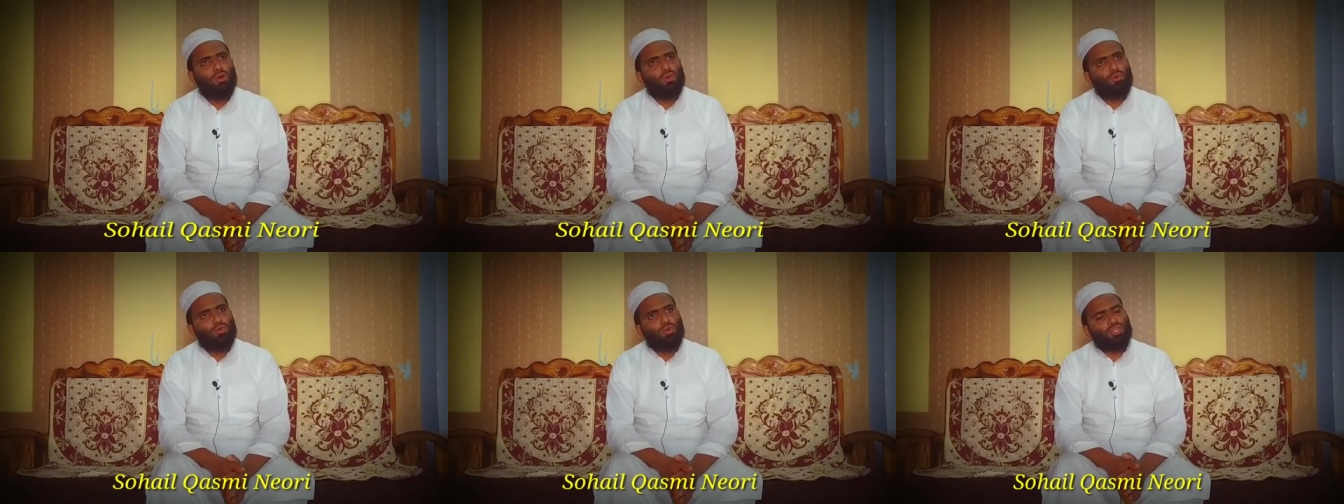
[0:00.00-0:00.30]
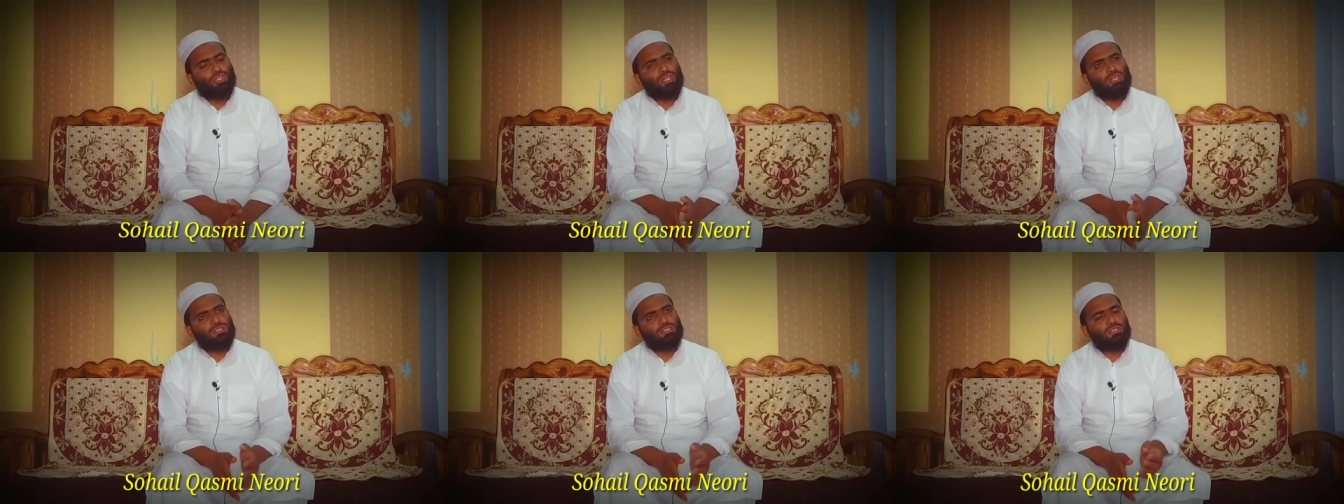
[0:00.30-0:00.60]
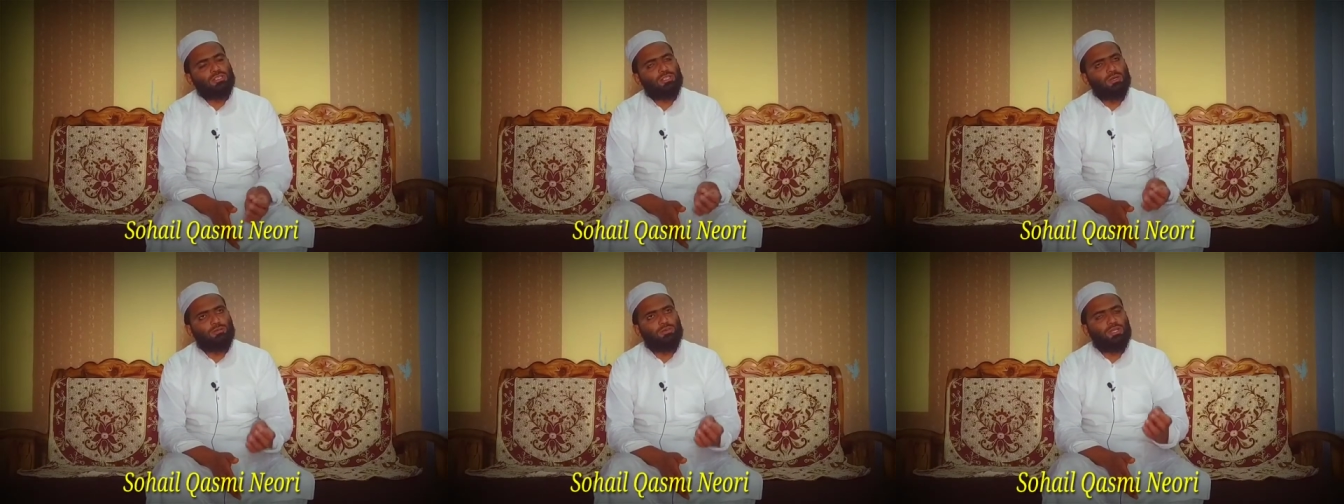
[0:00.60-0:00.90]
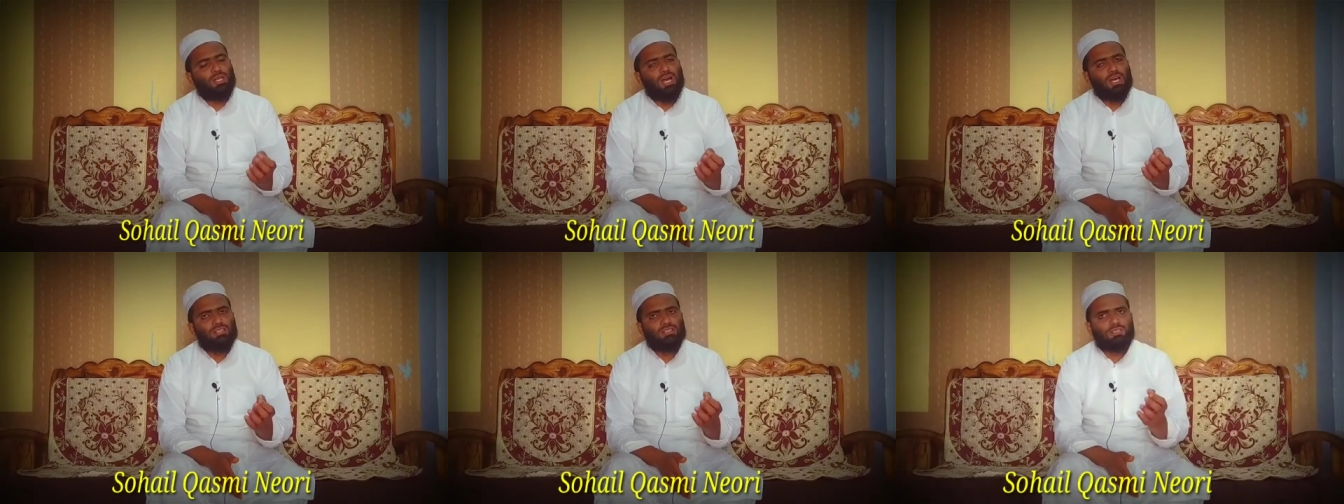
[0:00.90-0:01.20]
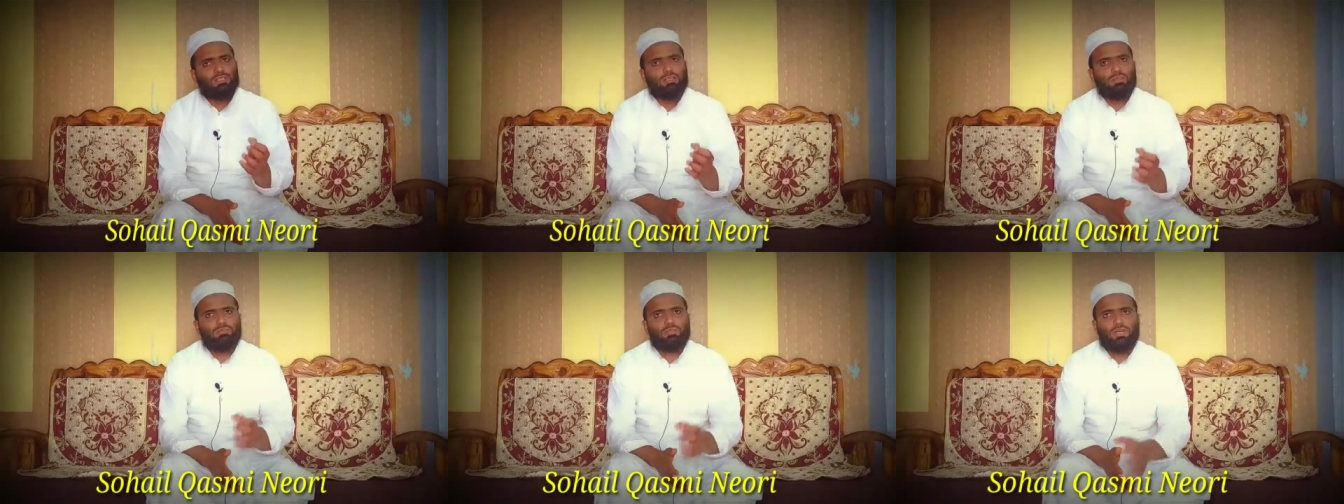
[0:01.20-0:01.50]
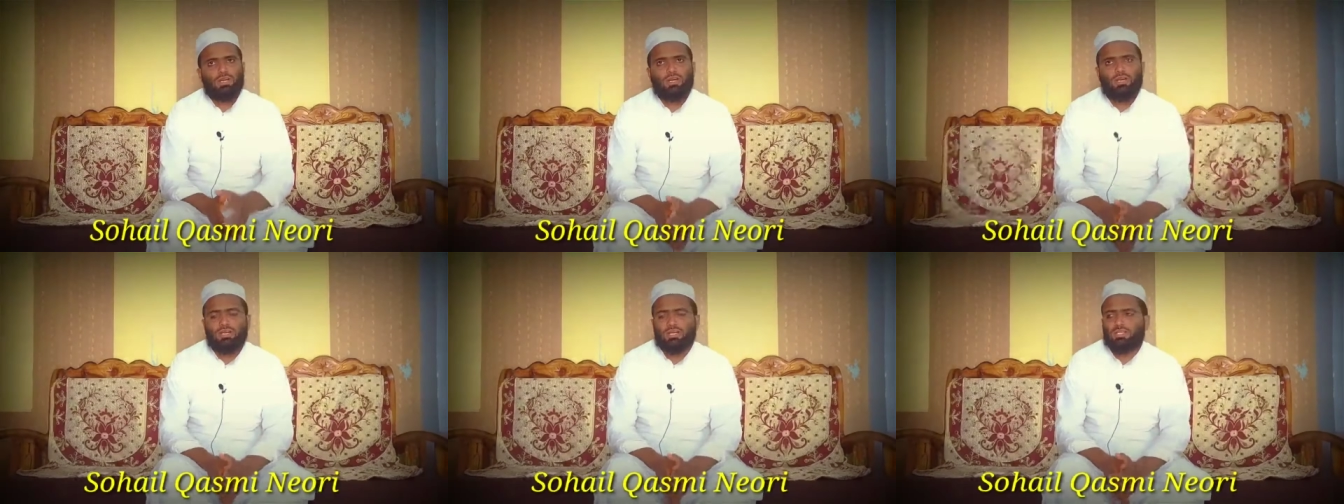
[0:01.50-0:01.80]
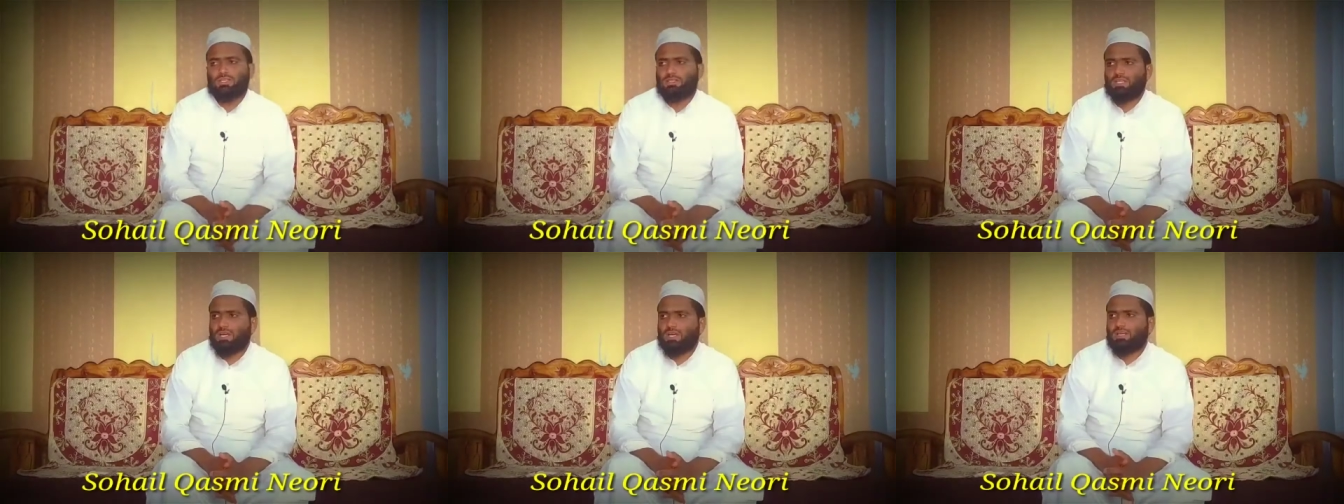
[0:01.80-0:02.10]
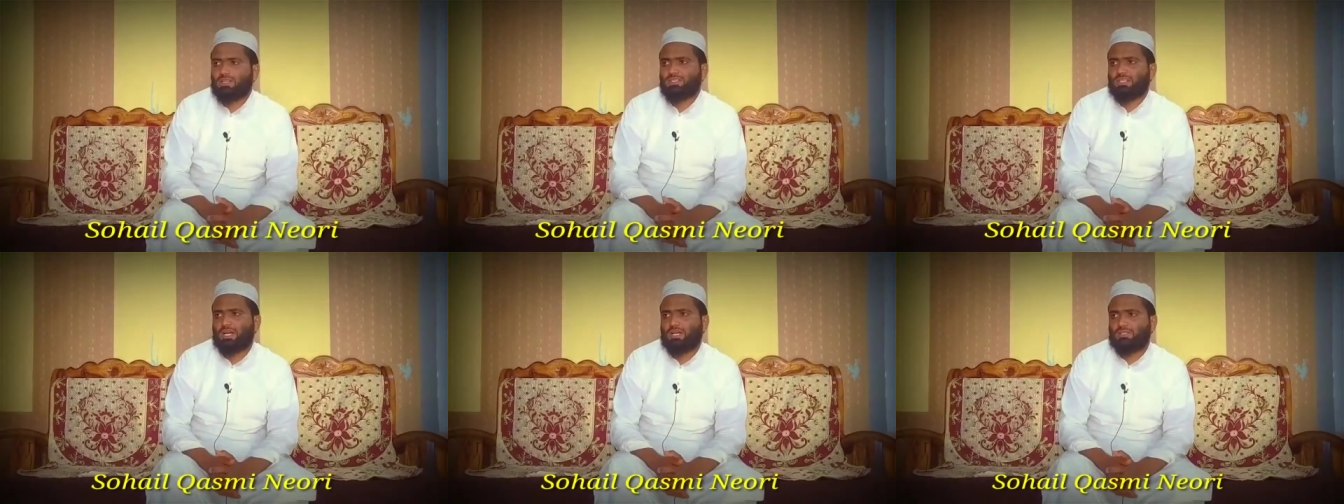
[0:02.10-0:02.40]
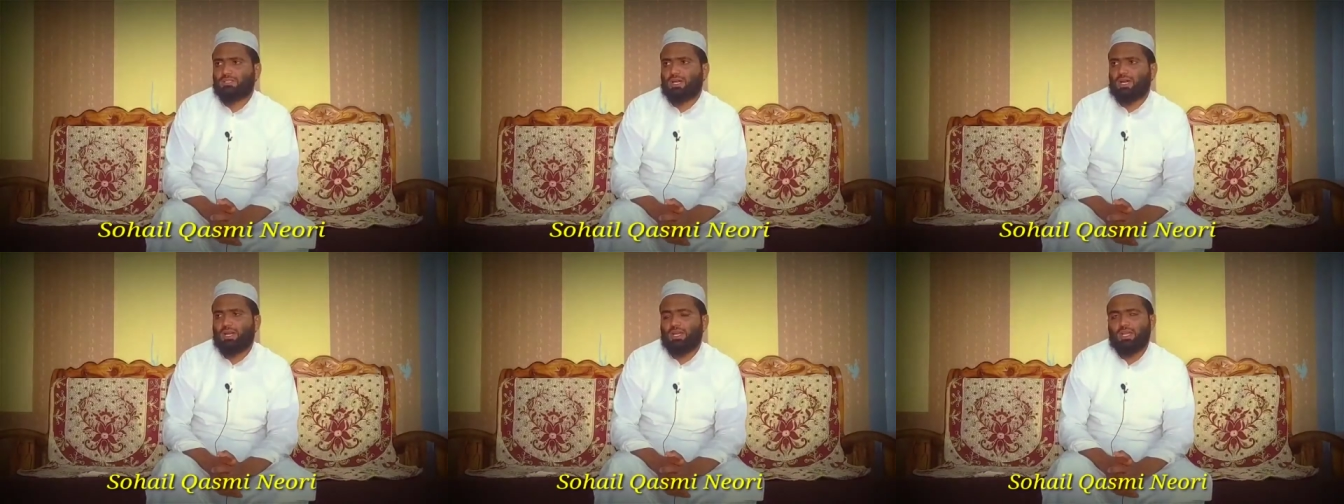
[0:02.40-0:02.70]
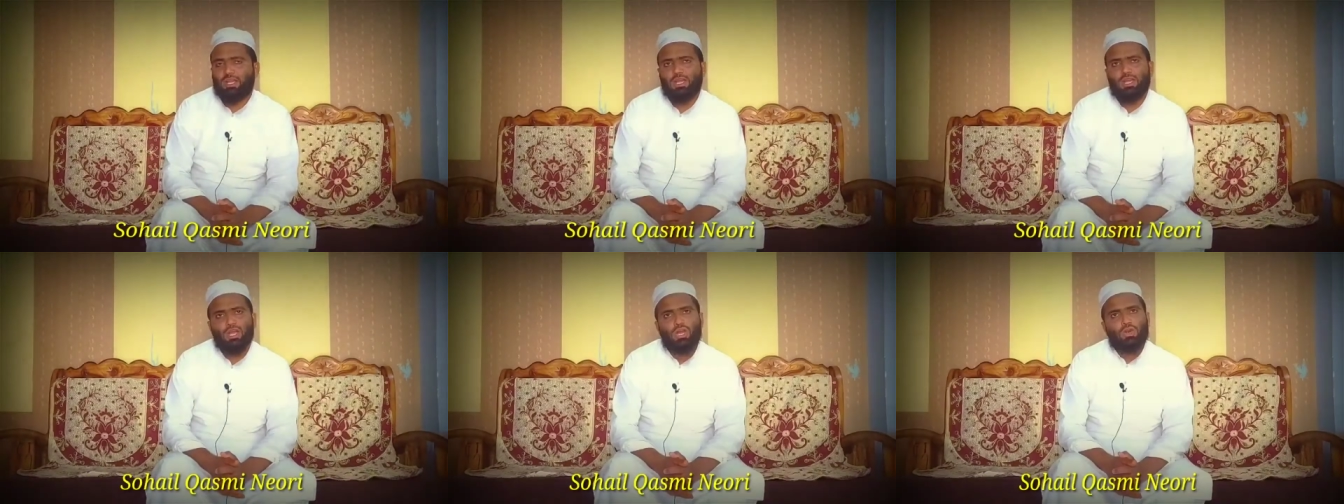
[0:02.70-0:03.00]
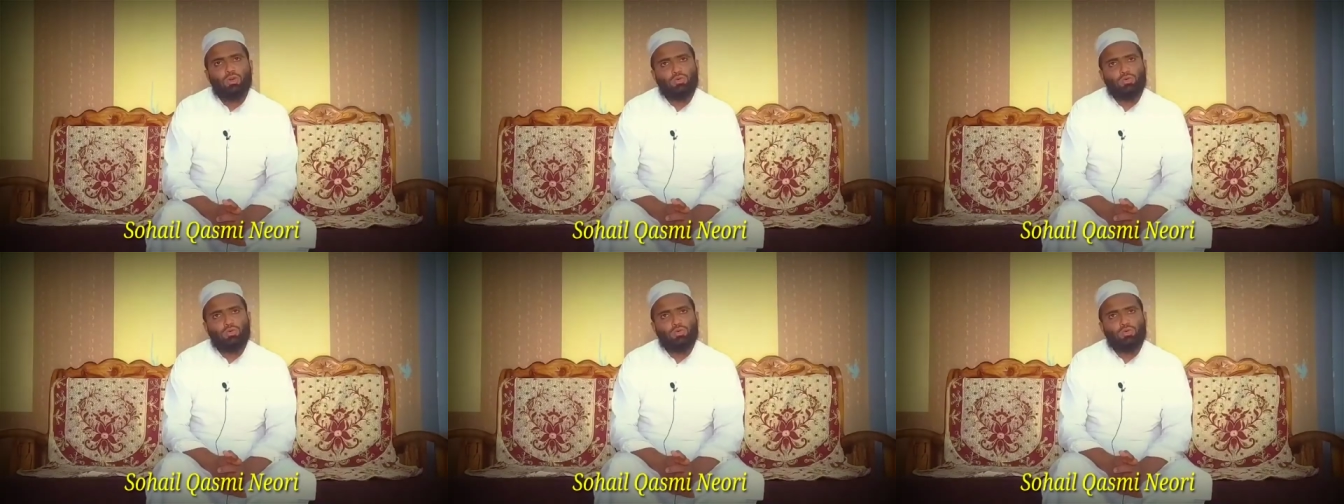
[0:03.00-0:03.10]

वो शख्स जब या सनम कहकर थक जाता है